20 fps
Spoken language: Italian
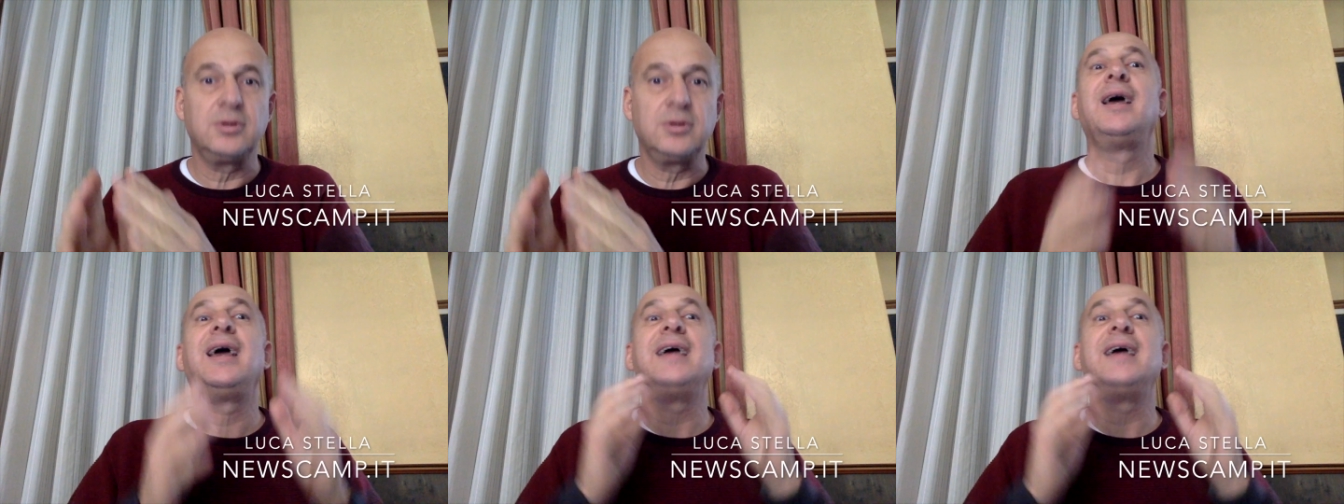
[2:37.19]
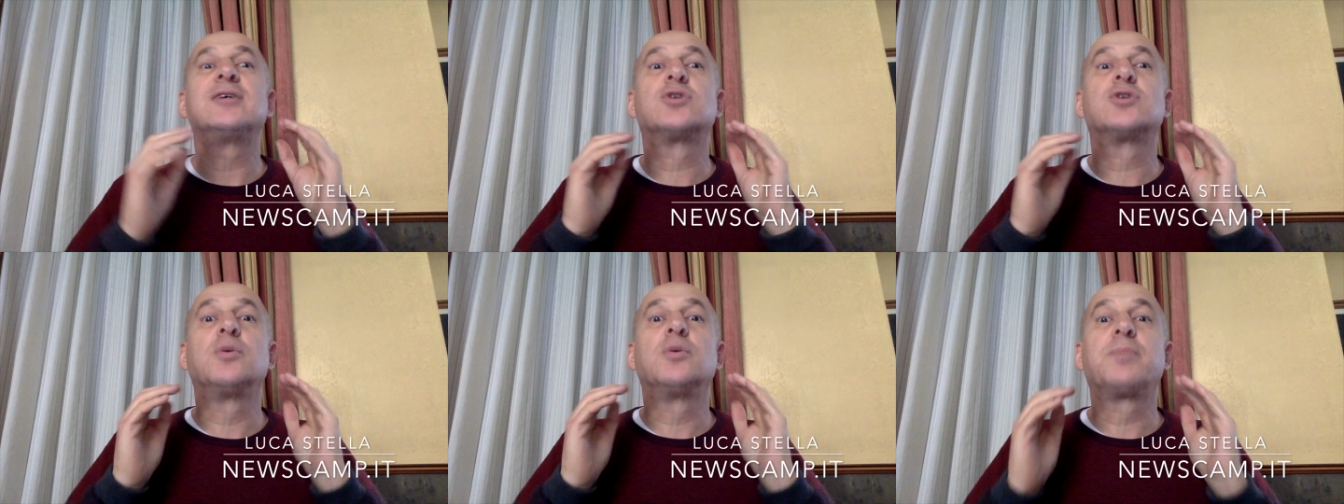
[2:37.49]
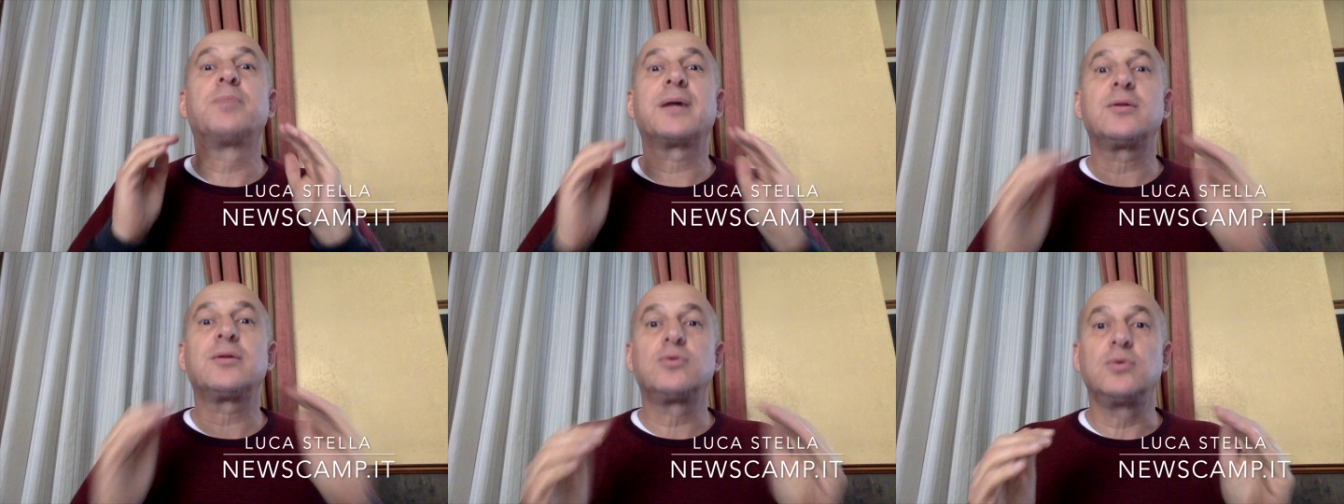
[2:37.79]
e
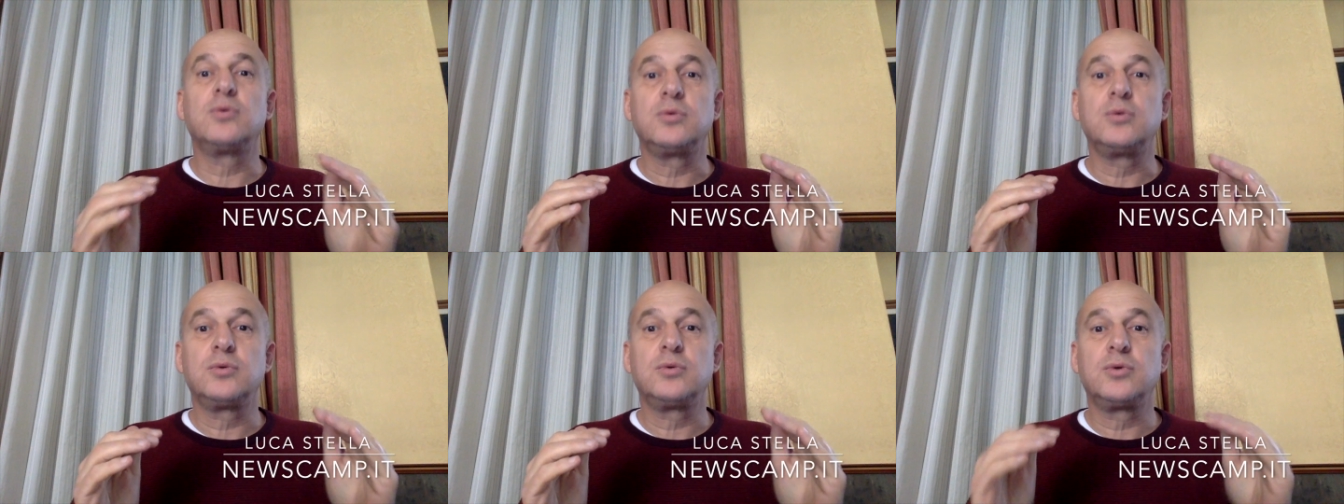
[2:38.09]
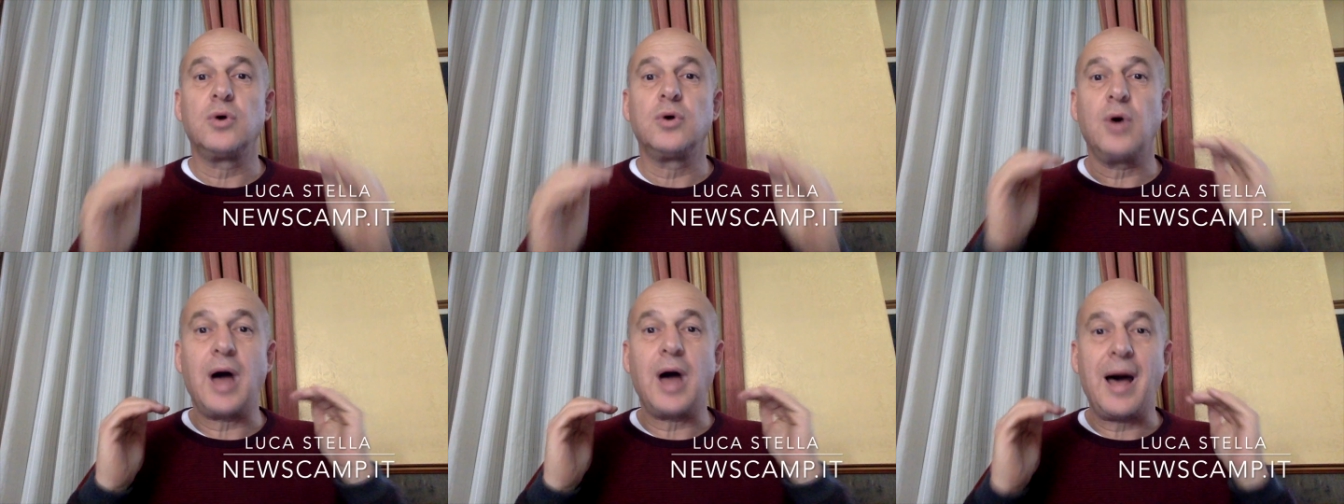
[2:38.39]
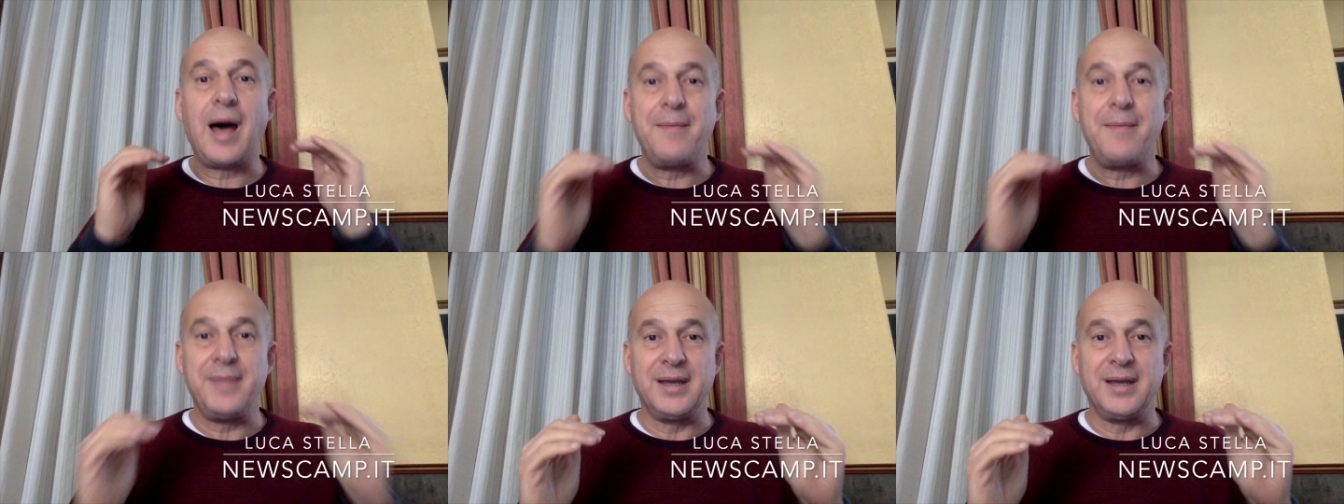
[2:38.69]
soprattutto ha
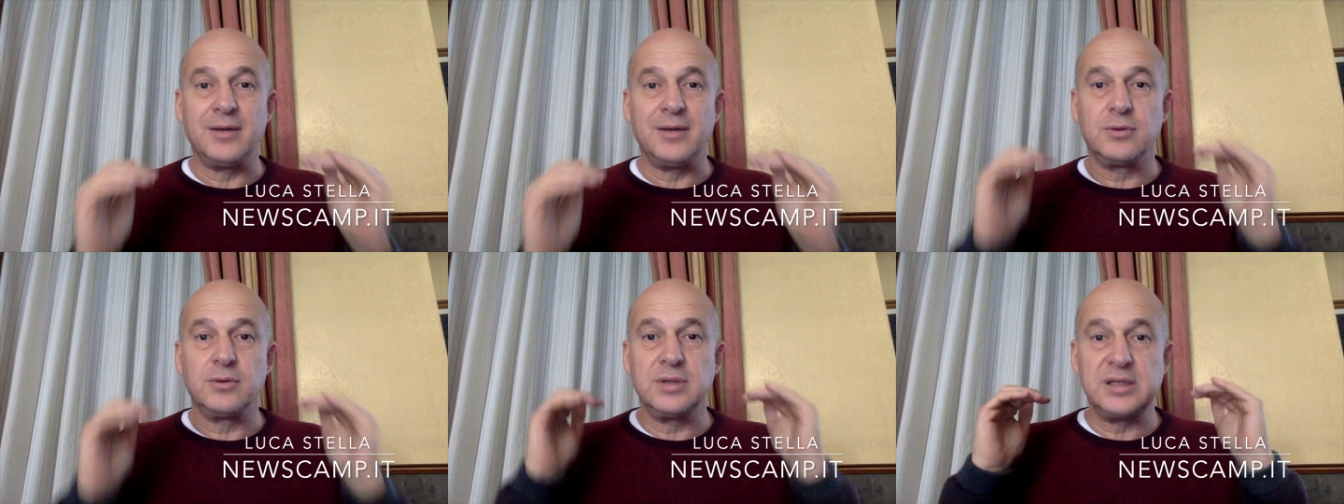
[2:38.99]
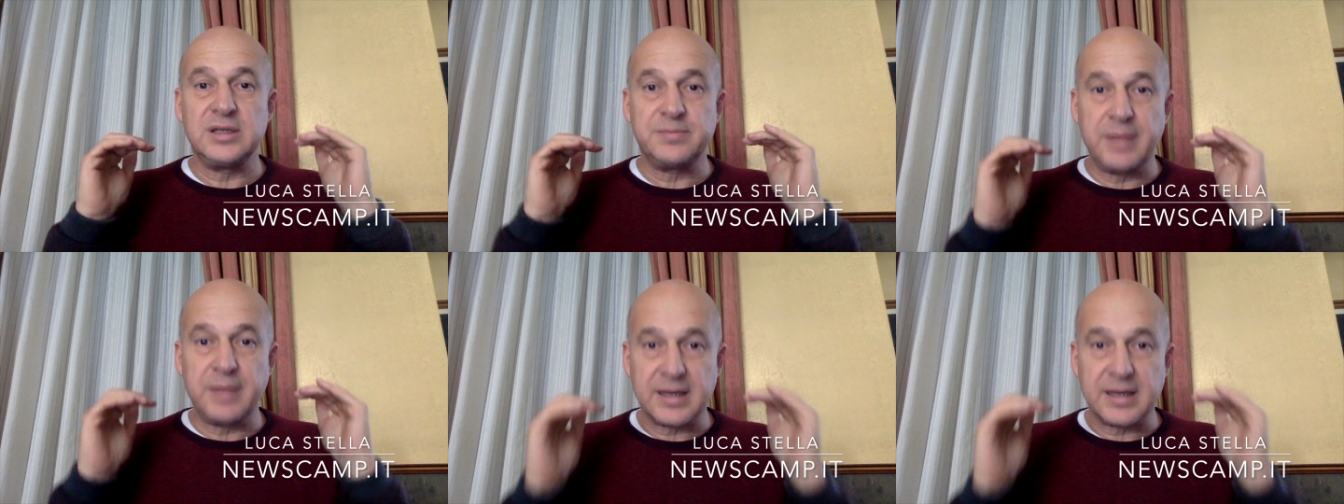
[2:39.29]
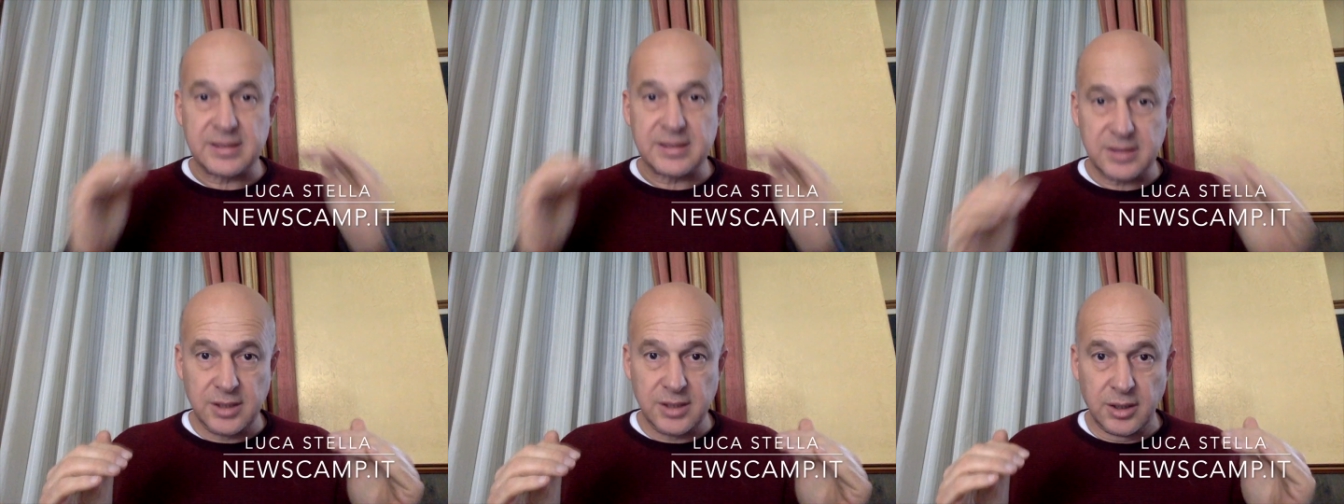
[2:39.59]
meno
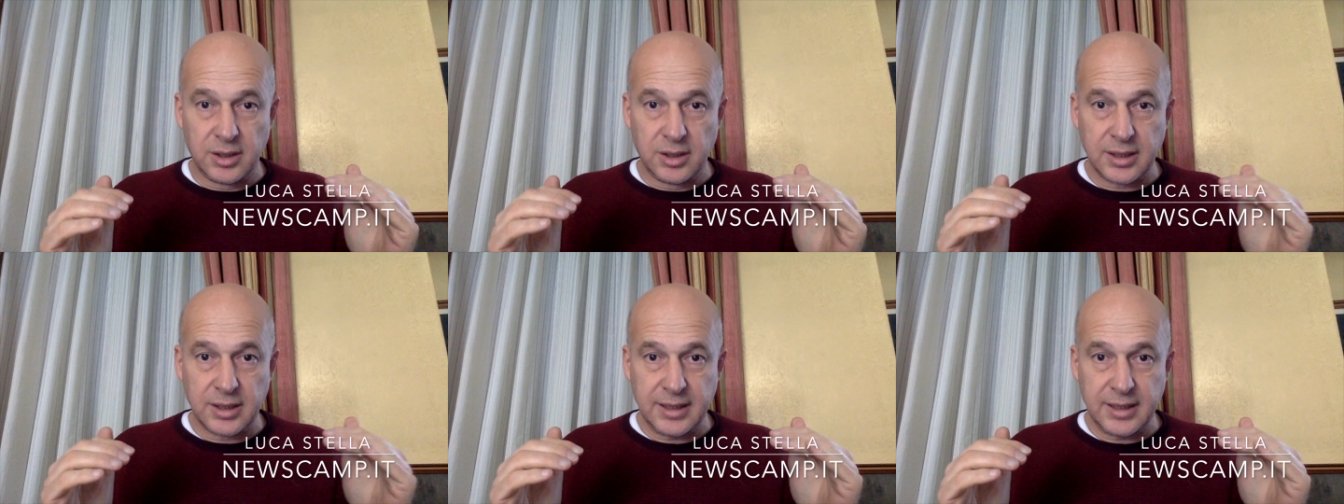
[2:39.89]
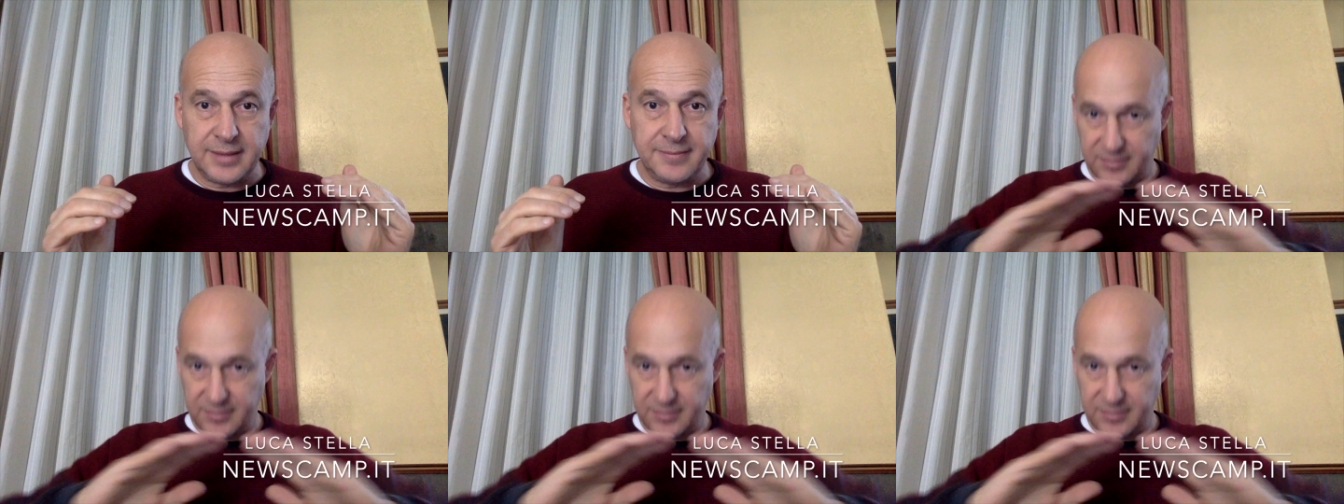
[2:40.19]
dispersione.